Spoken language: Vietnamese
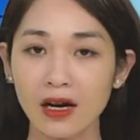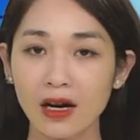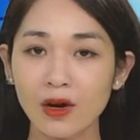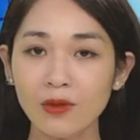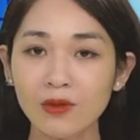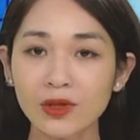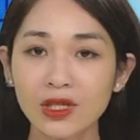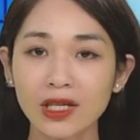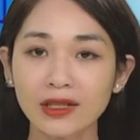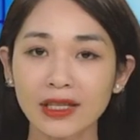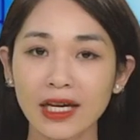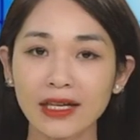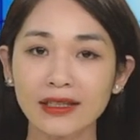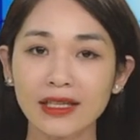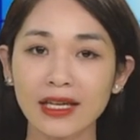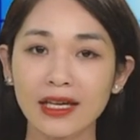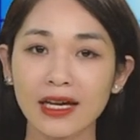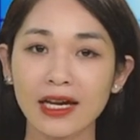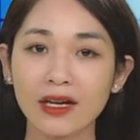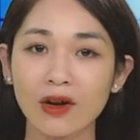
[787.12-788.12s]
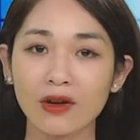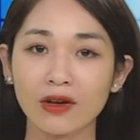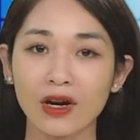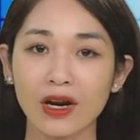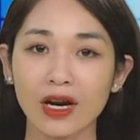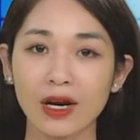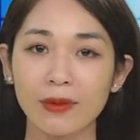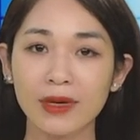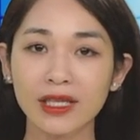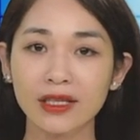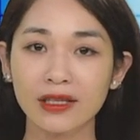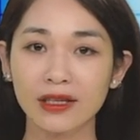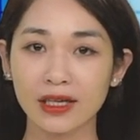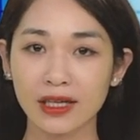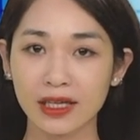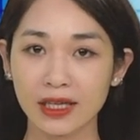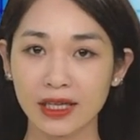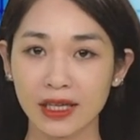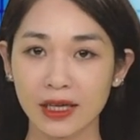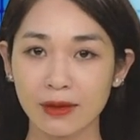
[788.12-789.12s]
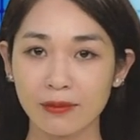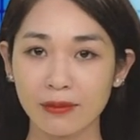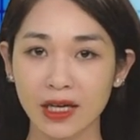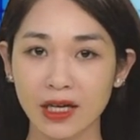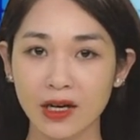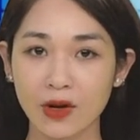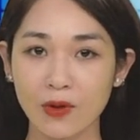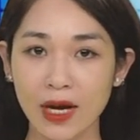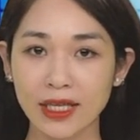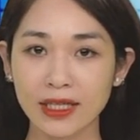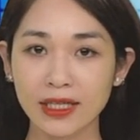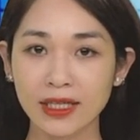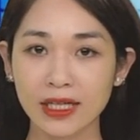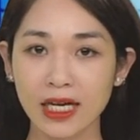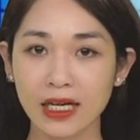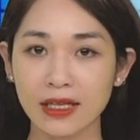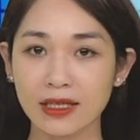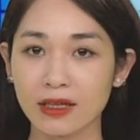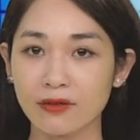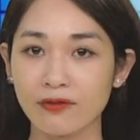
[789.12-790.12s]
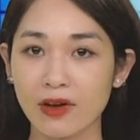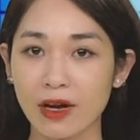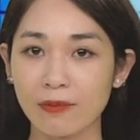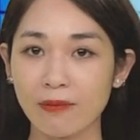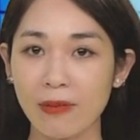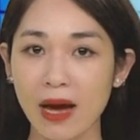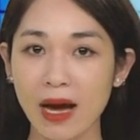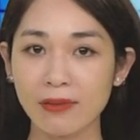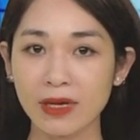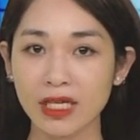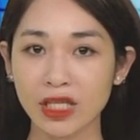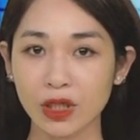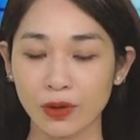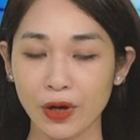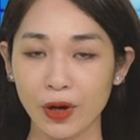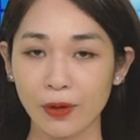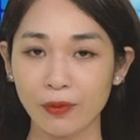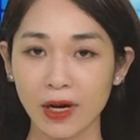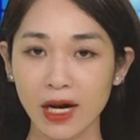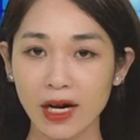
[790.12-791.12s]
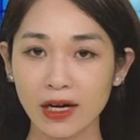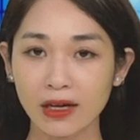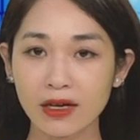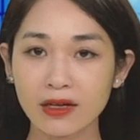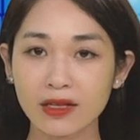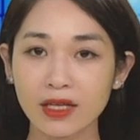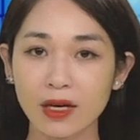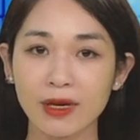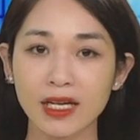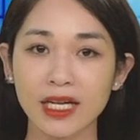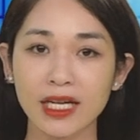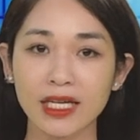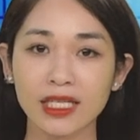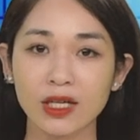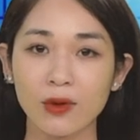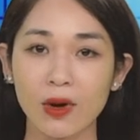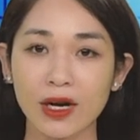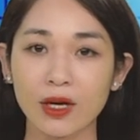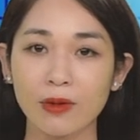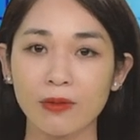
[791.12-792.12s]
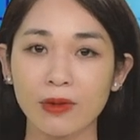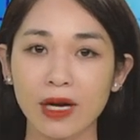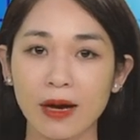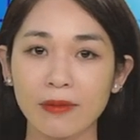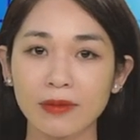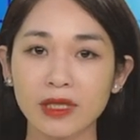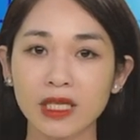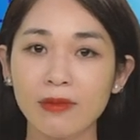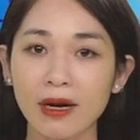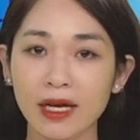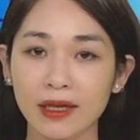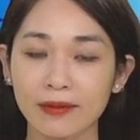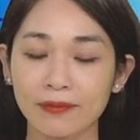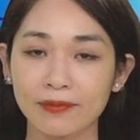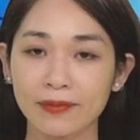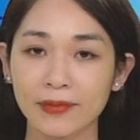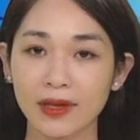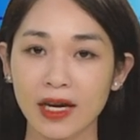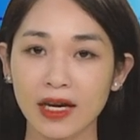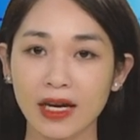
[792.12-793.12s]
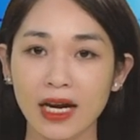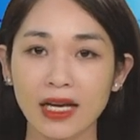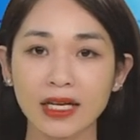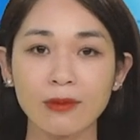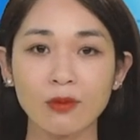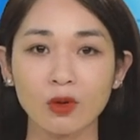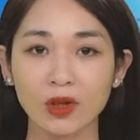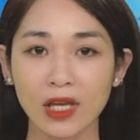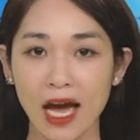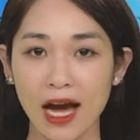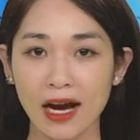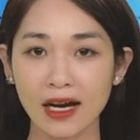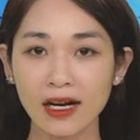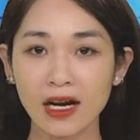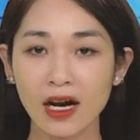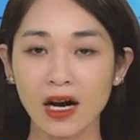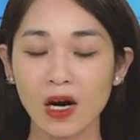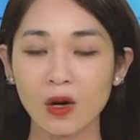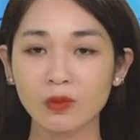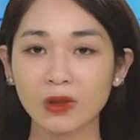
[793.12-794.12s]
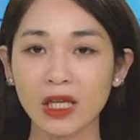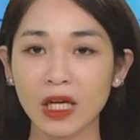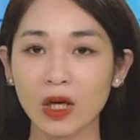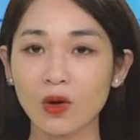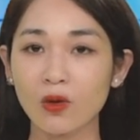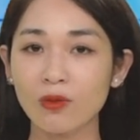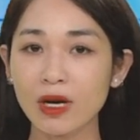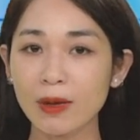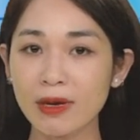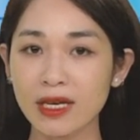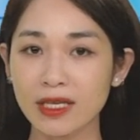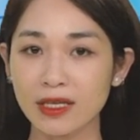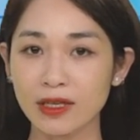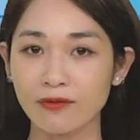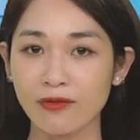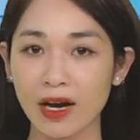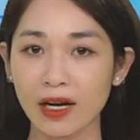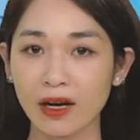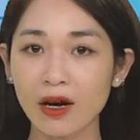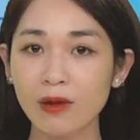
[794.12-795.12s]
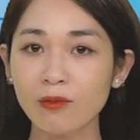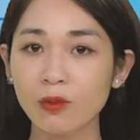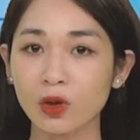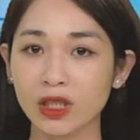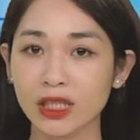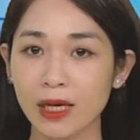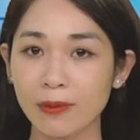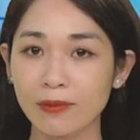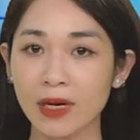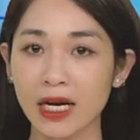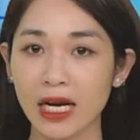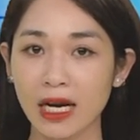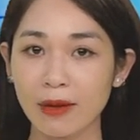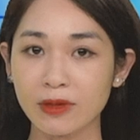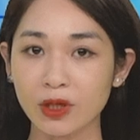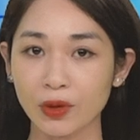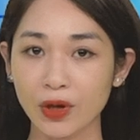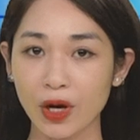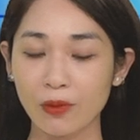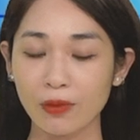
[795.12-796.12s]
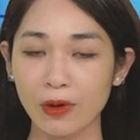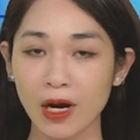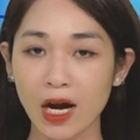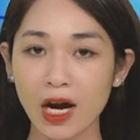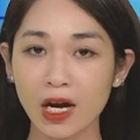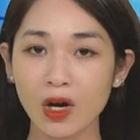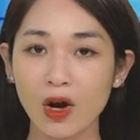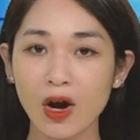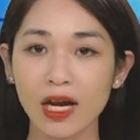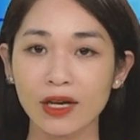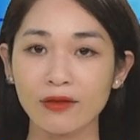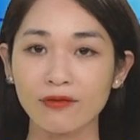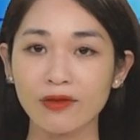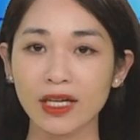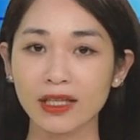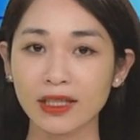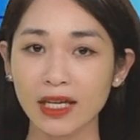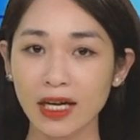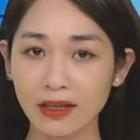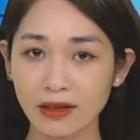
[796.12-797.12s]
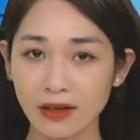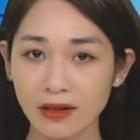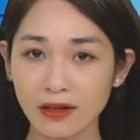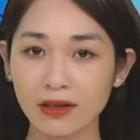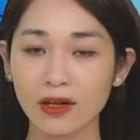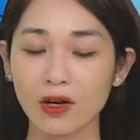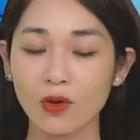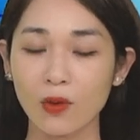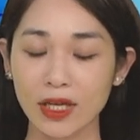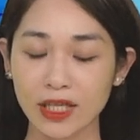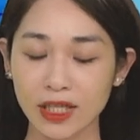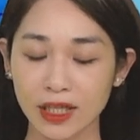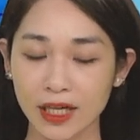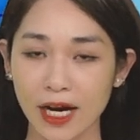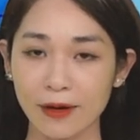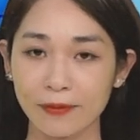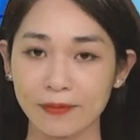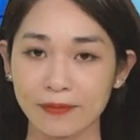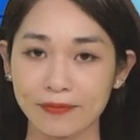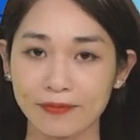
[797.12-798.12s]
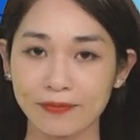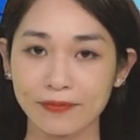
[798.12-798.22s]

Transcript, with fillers: Ông Trương Thanh Tịnh hay còn gọi là Mr. Lee bị cơ quan chức năng xử phạt 30 triệu đồng, cơ sở bị đình chỉ hoạt động khám chữa bệnh. Cách đây một tháng, ông Tịnh cũng đã bị xử phạt hơn 115 triệu đồng có hành vi thách thức cơ quan chức năng.